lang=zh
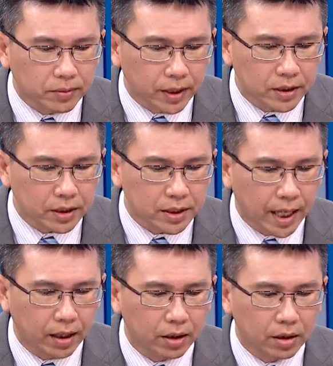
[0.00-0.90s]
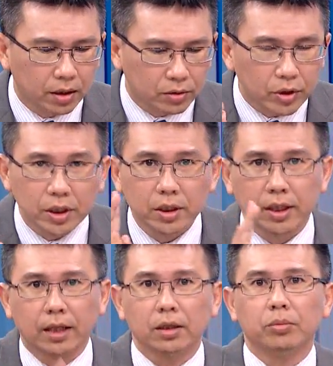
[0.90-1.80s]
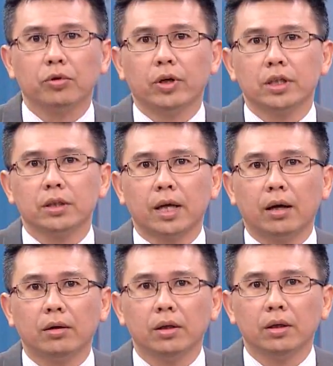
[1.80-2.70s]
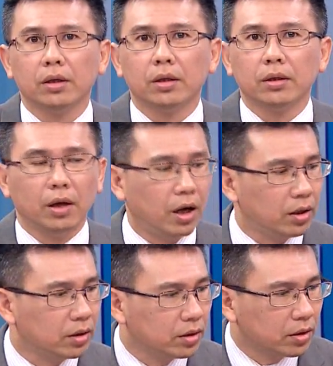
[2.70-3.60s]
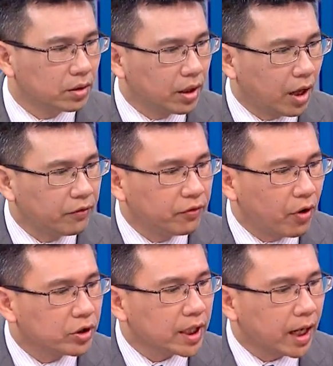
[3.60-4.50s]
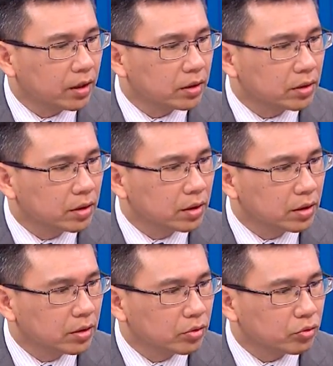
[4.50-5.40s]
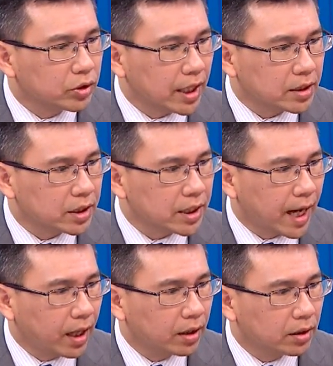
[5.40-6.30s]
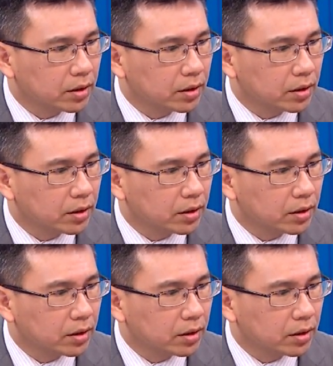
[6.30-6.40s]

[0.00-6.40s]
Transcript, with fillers: 什么可以写下最近这两年的波段新高，哦，F 风翔股价写下